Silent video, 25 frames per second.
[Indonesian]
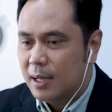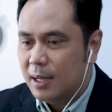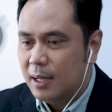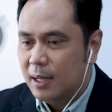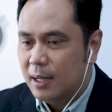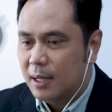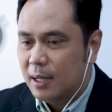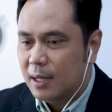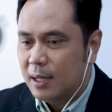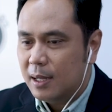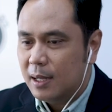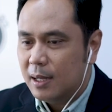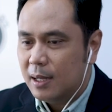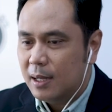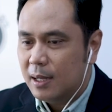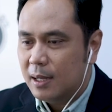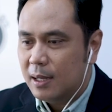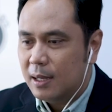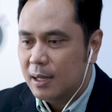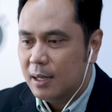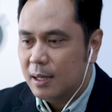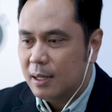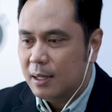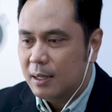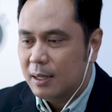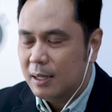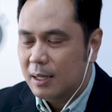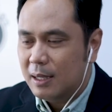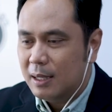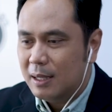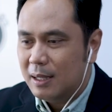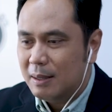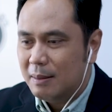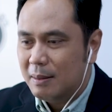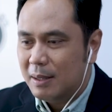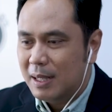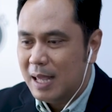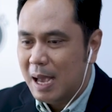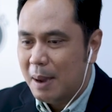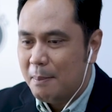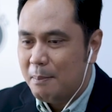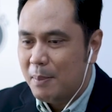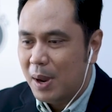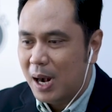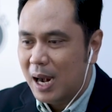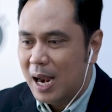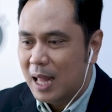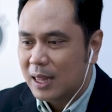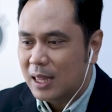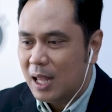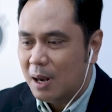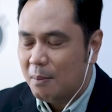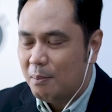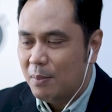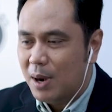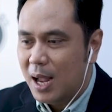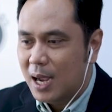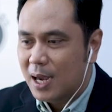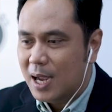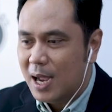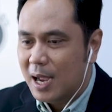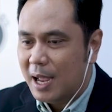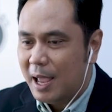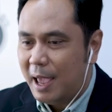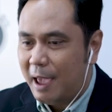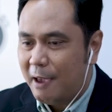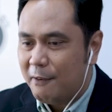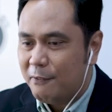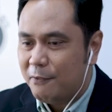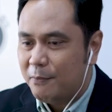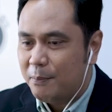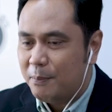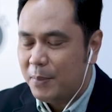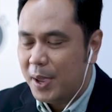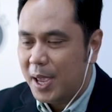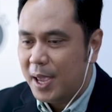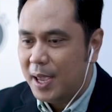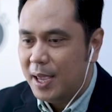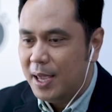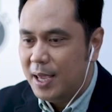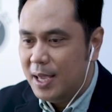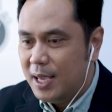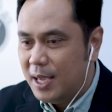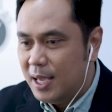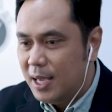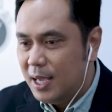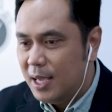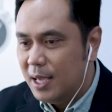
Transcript: eh, yang berlatar belakang FPI